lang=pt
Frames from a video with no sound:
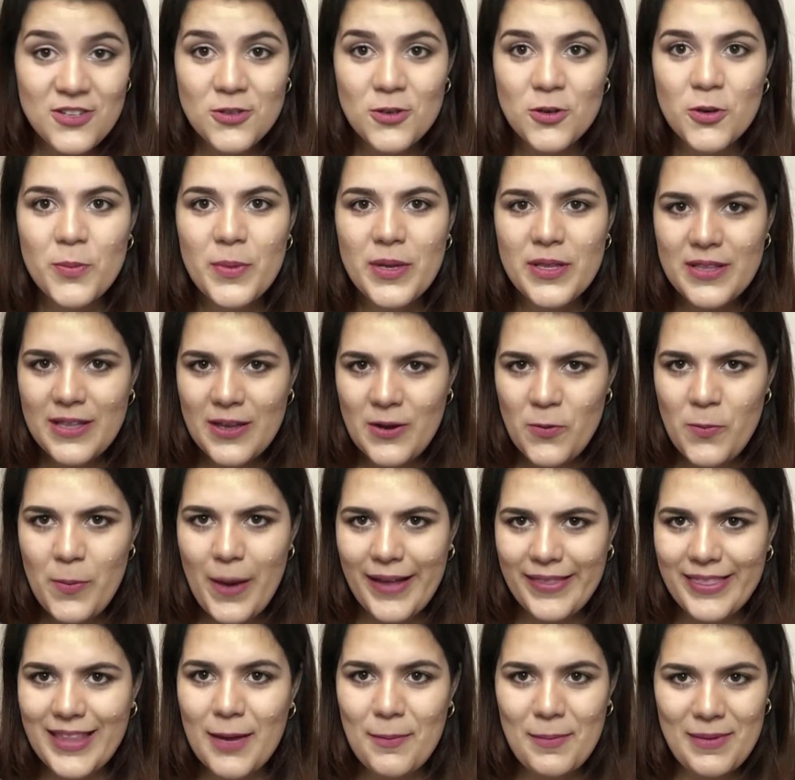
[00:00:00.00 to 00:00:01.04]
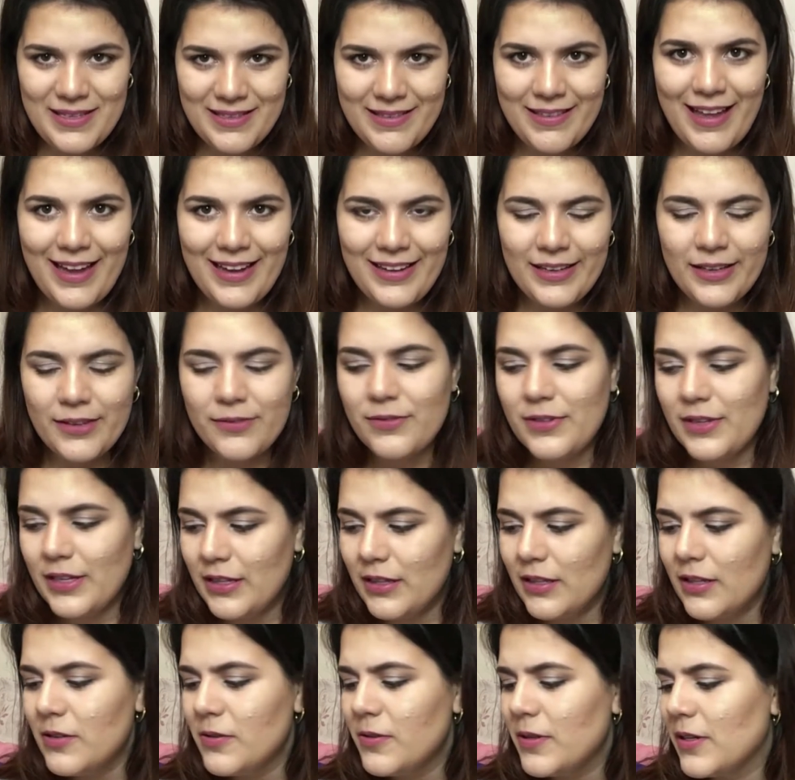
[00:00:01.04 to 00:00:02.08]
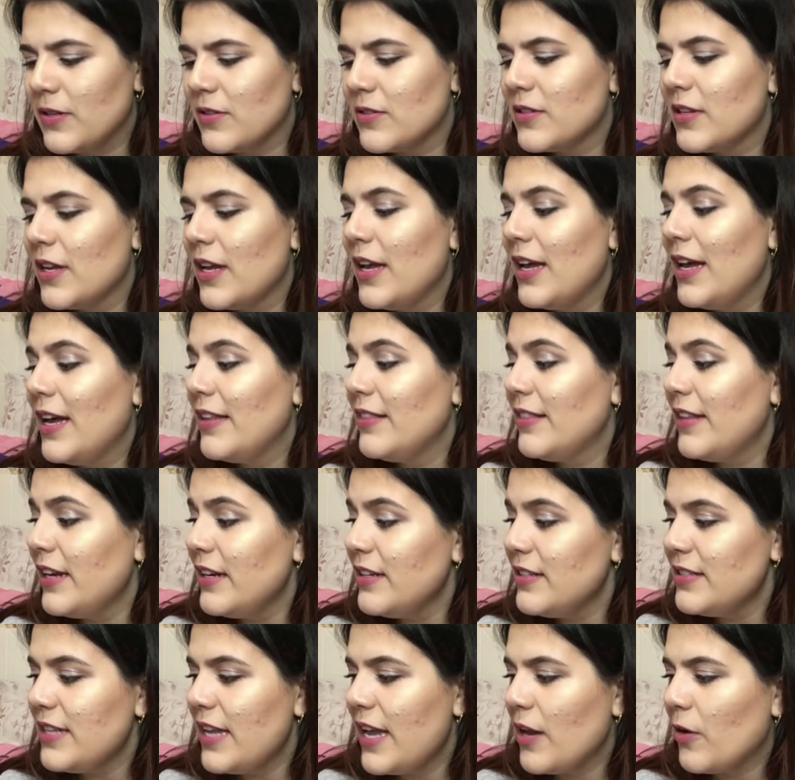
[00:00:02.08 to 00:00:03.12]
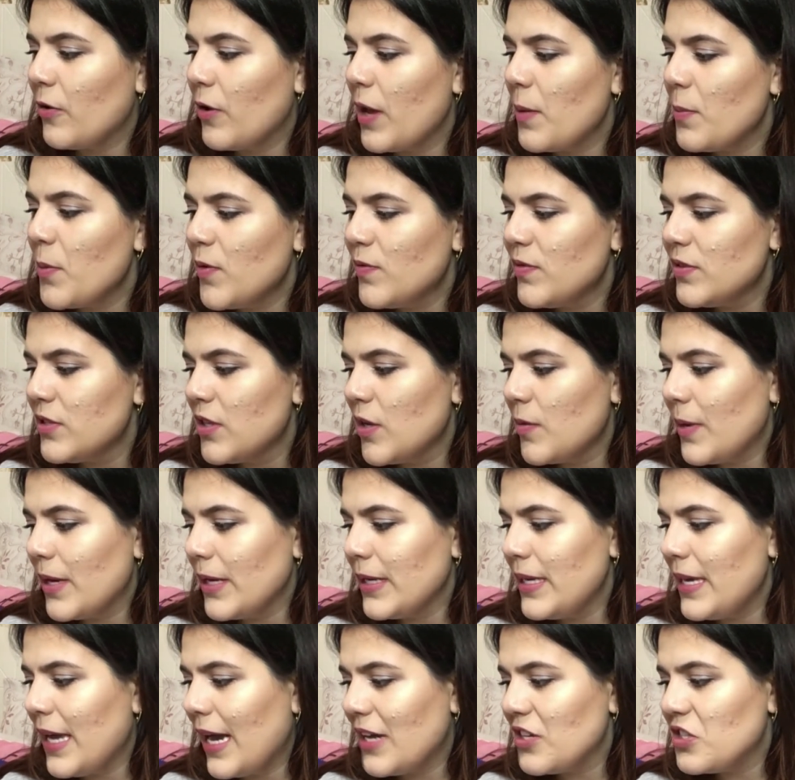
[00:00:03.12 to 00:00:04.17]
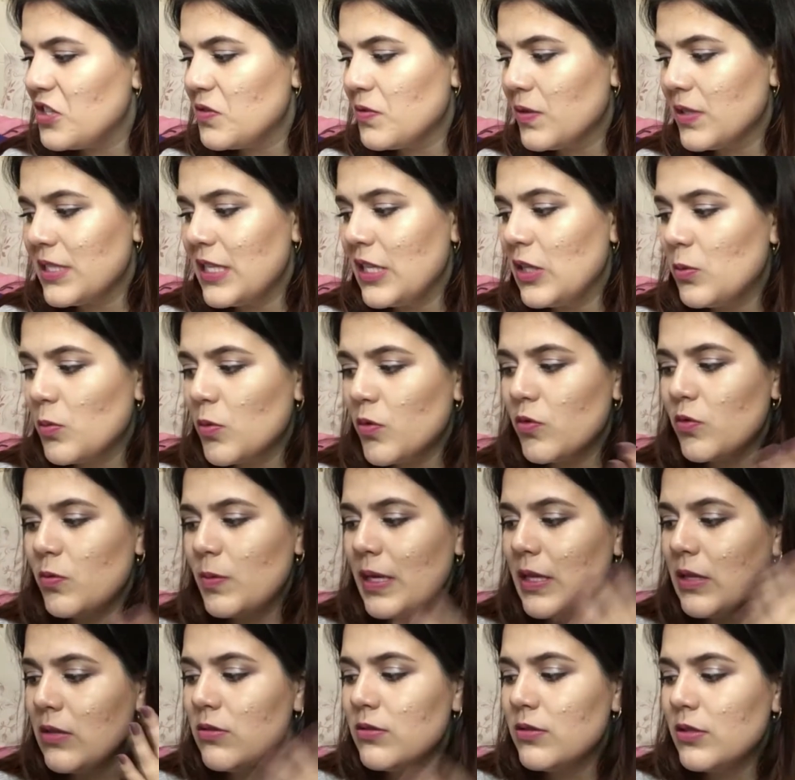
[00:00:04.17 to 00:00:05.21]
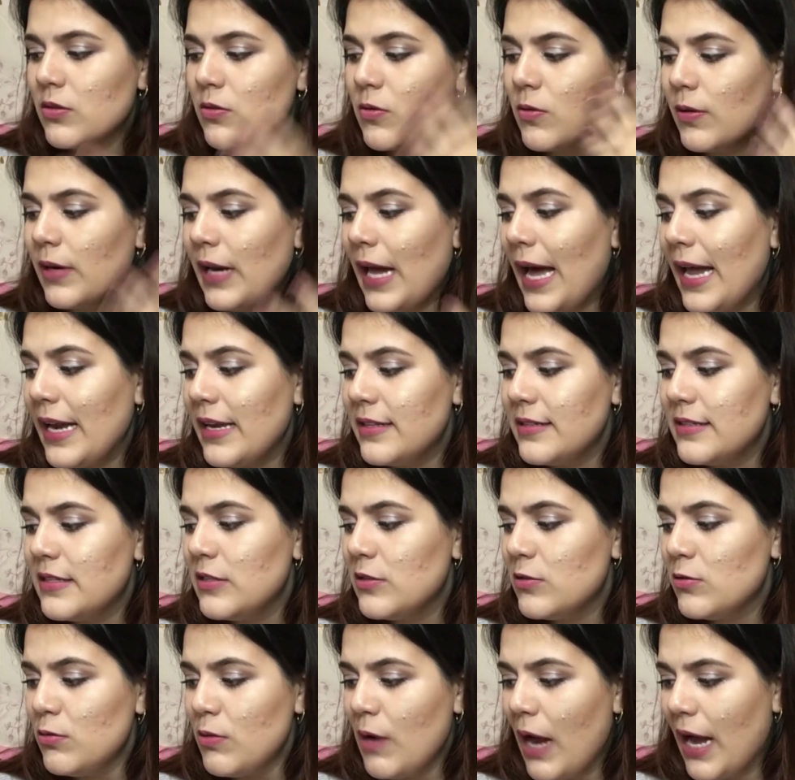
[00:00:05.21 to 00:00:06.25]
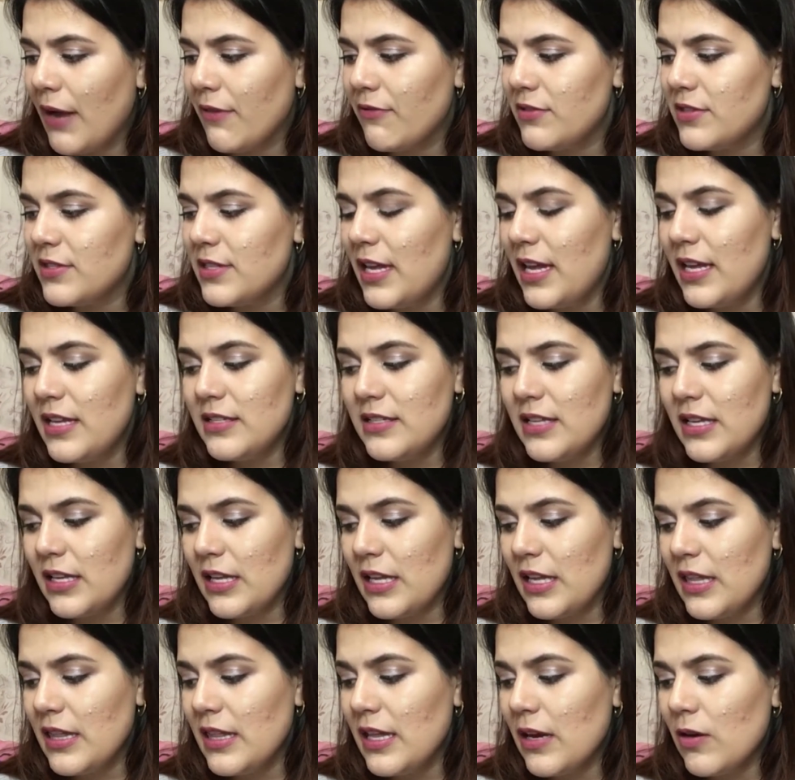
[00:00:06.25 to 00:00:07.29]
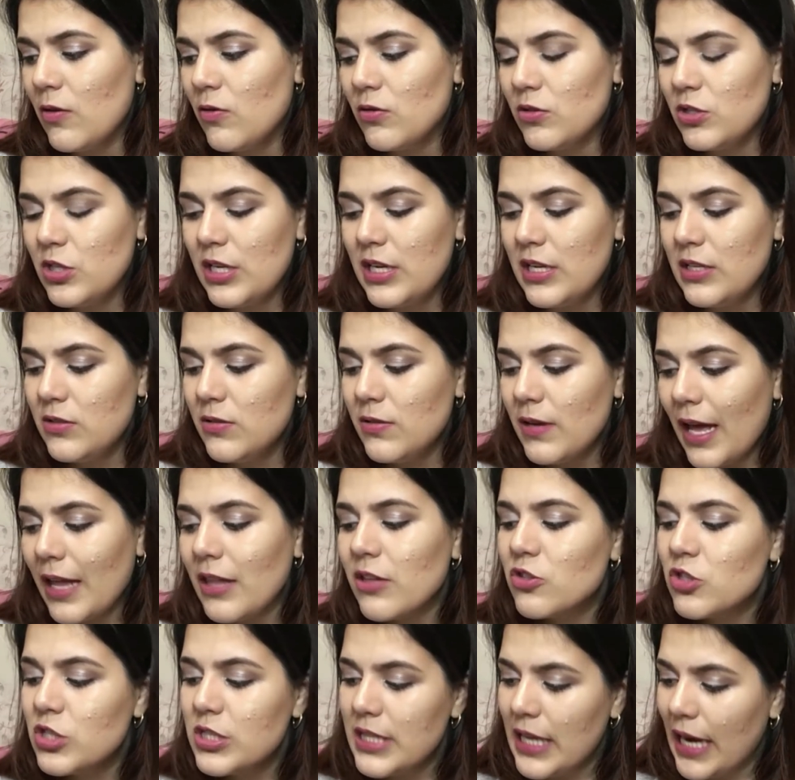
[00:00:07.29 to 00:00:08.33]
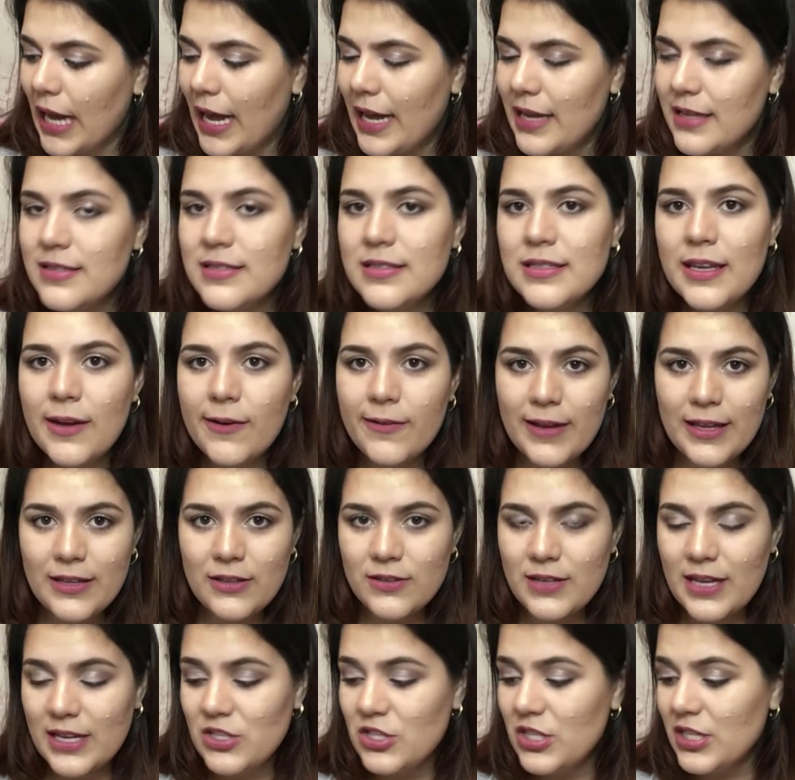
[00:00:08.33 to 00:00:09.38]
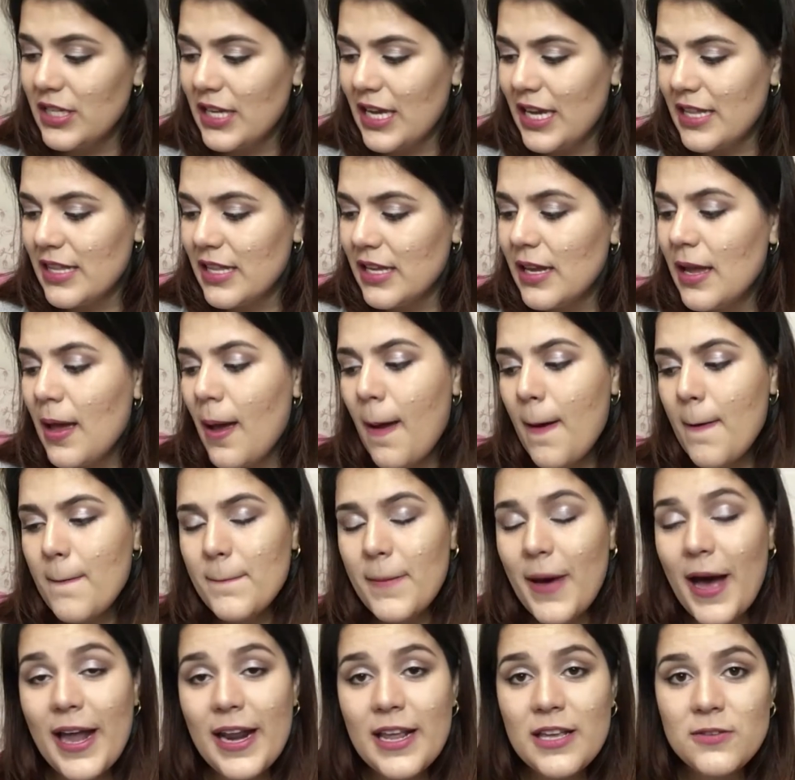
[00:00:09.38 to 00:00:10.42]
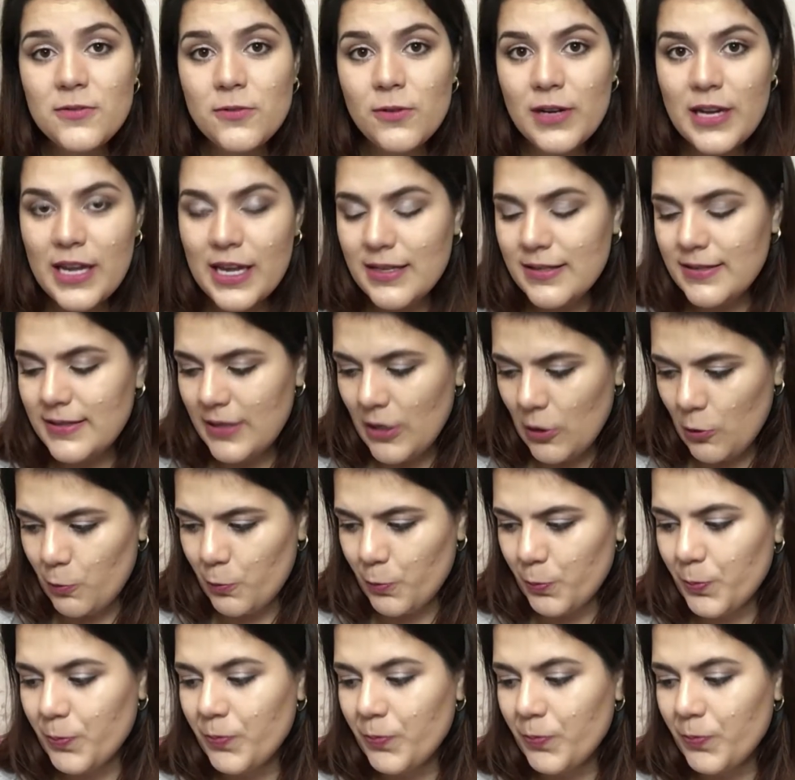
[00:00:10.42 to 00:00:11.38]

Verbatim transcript: Eu tô com medo de derrubar, tá? Mas tá aqui. Tranquilos. Terceiro, remova sua maquiagem fazendo movimentos circulares e suaves. Em seguida, utilize o lado de trás, que é o lado da etiqueta, para a esfoliação.